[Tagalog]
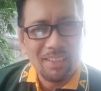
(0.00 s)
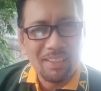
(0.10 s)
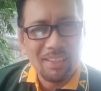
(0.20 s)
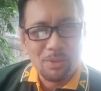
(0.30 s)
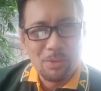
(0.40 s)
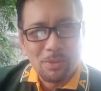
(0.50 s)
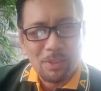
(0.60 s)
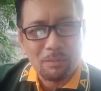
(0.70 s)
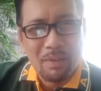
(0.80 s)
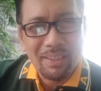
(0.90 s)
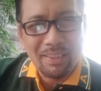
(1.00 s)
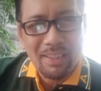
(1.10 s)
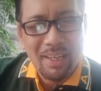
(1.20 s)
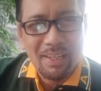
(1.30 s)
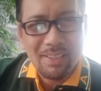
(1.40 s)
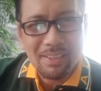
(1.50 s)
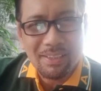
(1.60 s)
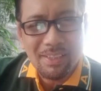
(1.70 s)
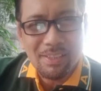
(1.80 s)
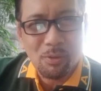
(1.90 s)
ng Diyos at makilala si
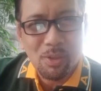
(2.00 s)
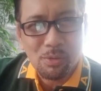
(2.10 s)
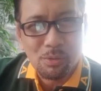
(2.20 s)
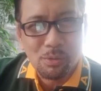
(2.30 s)
Kristo Jesus.